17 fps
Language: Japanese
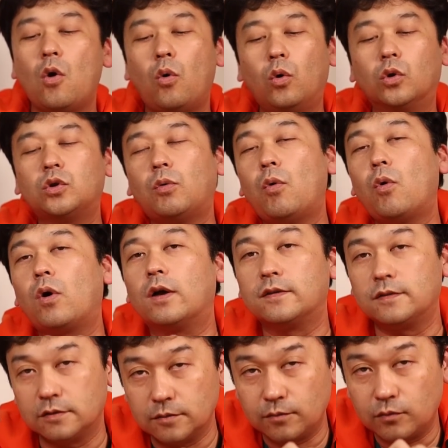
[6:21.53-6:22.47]

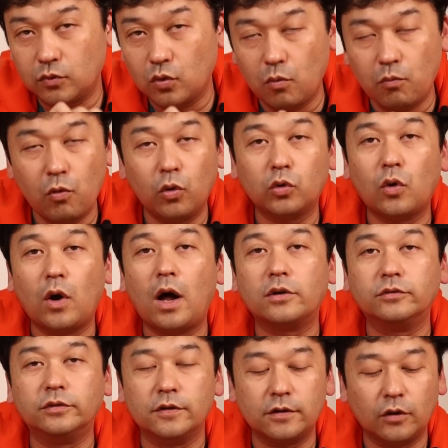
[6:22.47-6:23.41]
オートフォーカスのモードが
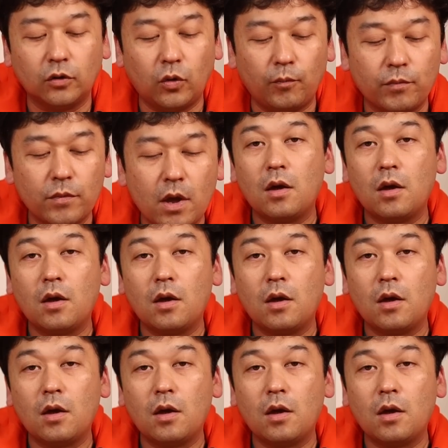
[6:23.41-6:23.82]
あるんですけど、